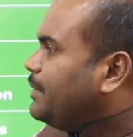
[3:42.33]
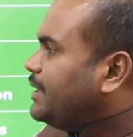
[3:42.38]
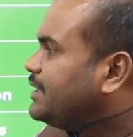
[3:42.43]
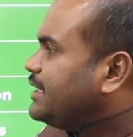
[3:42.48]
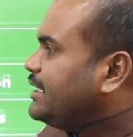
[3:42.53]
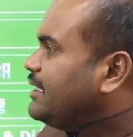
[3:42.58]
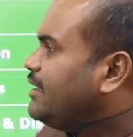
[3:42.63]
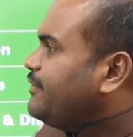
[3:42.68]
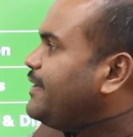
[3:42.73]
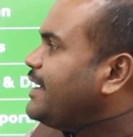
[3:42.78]

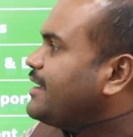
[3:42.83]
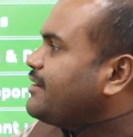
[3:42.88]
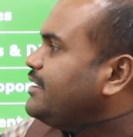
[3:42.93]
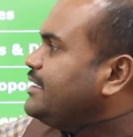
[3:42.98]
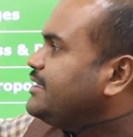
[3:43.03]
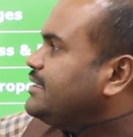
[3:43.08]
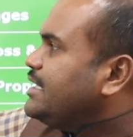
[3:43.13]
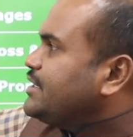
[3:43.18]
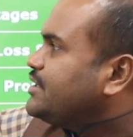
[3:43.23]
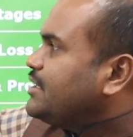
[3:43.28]
பார்த்தீங்கன்னா
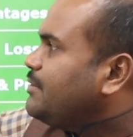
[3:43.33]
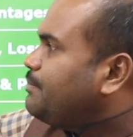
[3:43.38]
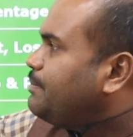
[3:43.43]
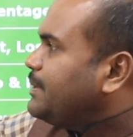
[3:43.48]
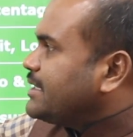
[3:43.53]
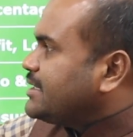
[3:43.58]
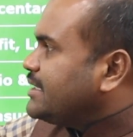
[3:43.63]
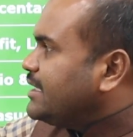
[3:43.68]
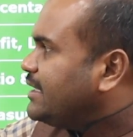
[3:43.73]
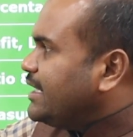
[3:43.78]
ஃபேக்டரைசேஷன்
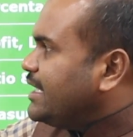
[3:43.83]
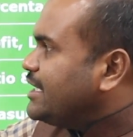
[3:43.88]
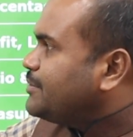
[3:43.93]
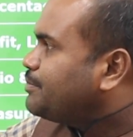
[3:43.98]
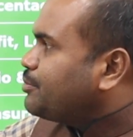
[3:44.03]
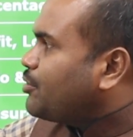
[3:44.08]
பெர்சன்டேஜ்